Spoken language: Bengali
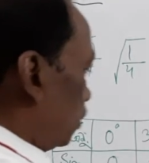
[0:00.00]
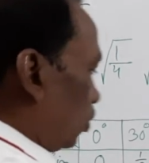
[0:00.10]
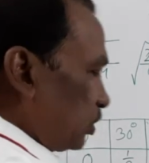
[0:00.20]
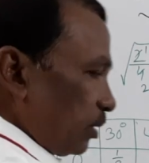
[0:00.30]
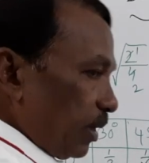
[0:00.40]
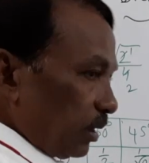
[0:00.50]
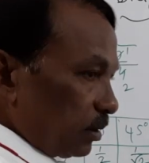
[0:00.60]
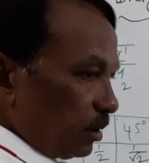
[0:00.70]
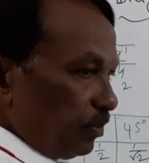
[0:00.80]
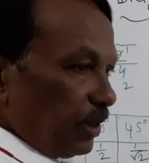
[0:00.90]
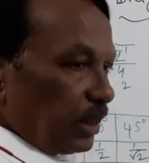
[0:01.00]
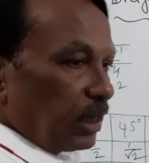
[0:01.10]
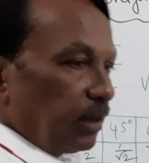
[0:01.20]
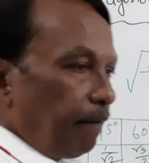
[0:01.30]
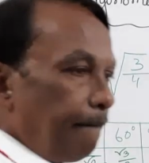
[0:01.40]
দশটা মান পেয়ে
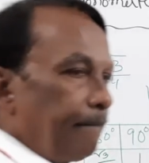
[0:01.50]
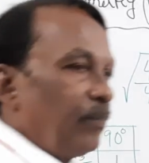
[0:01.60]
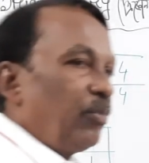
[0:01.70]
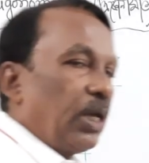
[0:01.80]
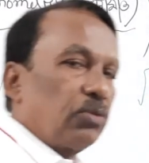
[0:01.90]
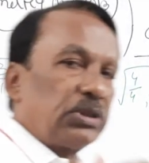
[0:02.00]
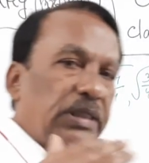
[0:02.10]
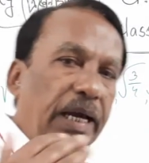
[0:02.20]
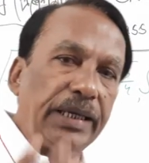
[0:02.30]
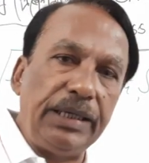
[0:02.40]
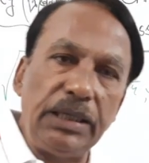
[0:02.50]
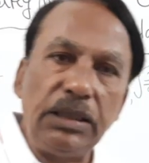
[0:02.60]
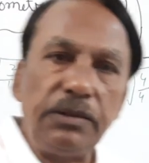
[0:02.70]
গেলাম এখন সাইন